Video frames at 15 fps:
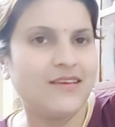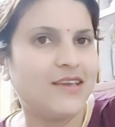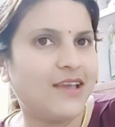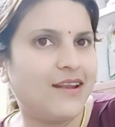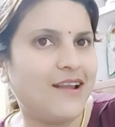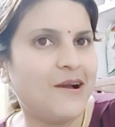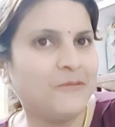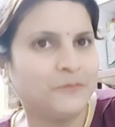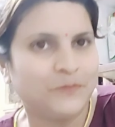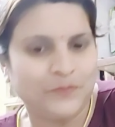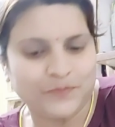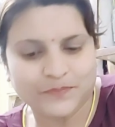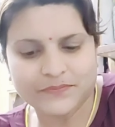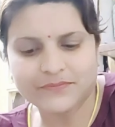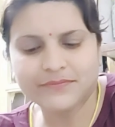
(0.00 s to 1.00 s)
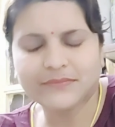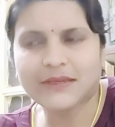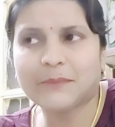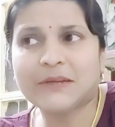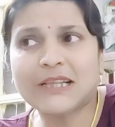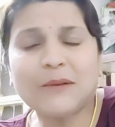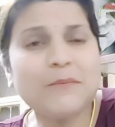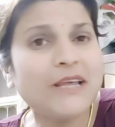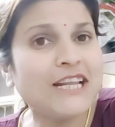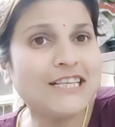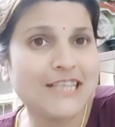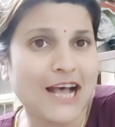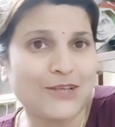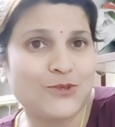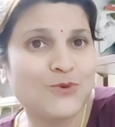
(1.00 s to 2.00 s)
ये ना मतलब मेरी
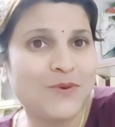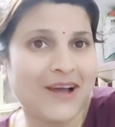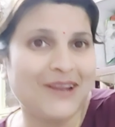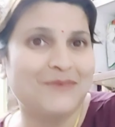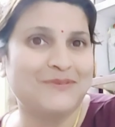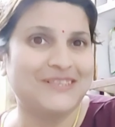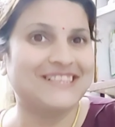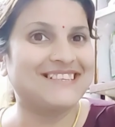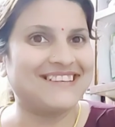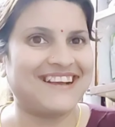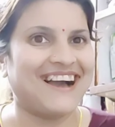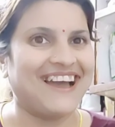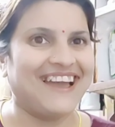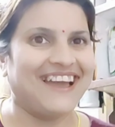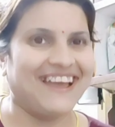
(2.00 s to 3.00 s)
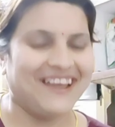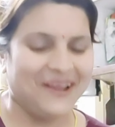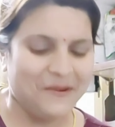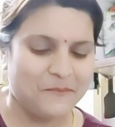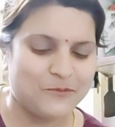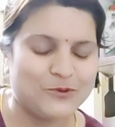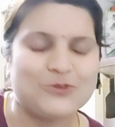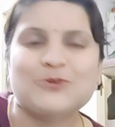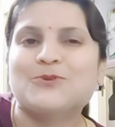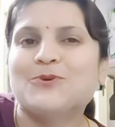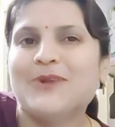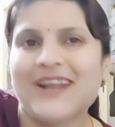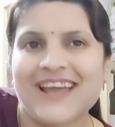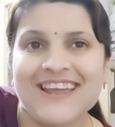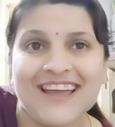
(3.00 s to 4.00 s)
सासू माँ ने मुझे सिखाया है मुझे तो
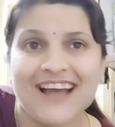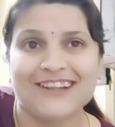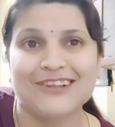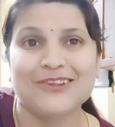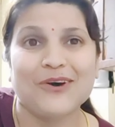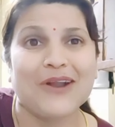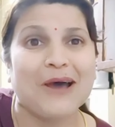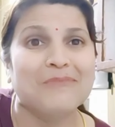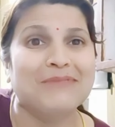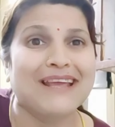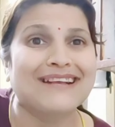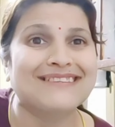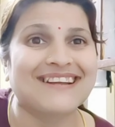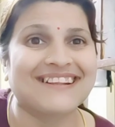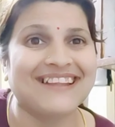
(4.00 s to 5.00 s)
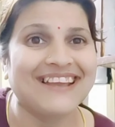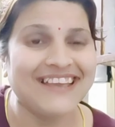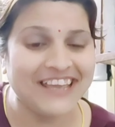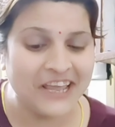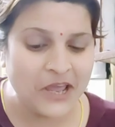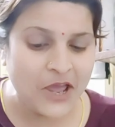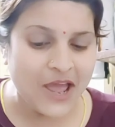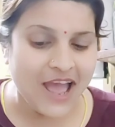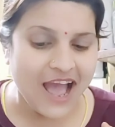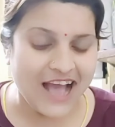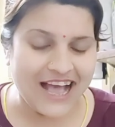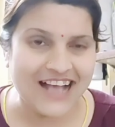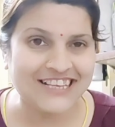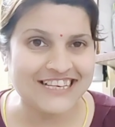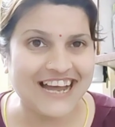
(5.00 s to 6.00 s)
नहीं आता था और आप देख सकते हैं कि
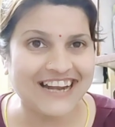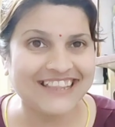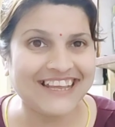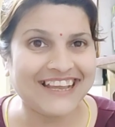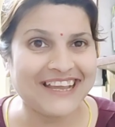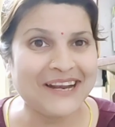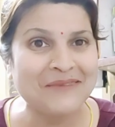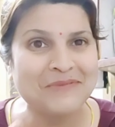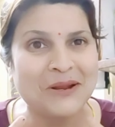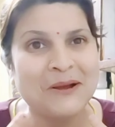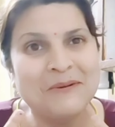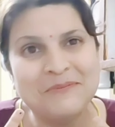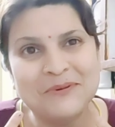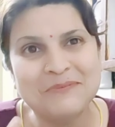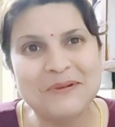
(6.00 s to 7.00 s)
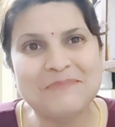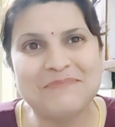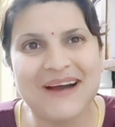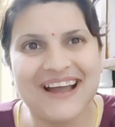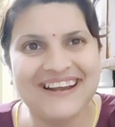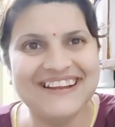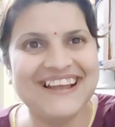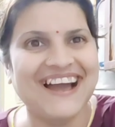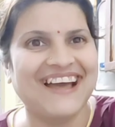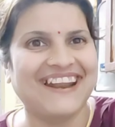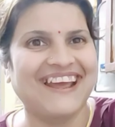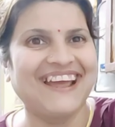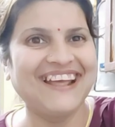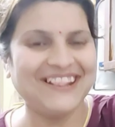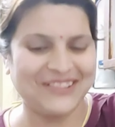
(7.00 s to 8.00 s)
अचार देख के ना मेरे मुंह में पानी आ
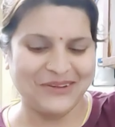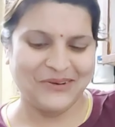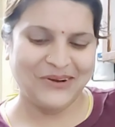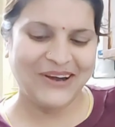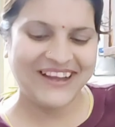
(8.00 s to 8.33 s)
रहा है तो